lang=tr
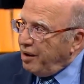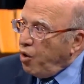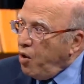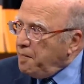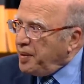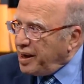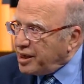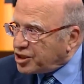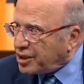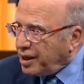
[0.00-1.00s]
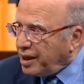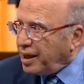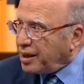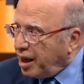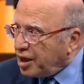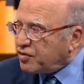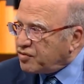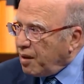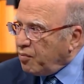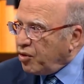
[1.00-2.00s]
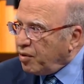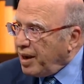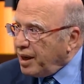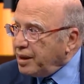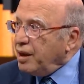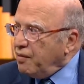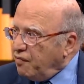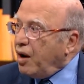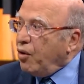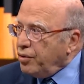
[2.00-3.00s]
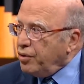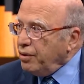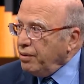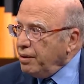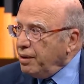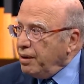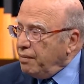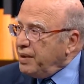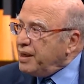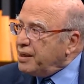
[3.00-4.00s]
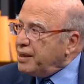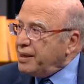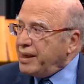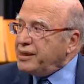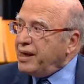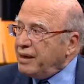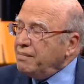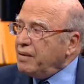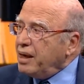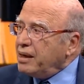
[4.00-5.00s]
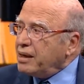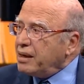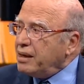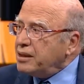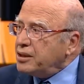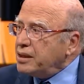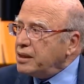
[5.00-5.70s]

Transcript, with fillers: ön plana çıkararak atıfta bulunmak ve onu bir e, ne diyelim e, e,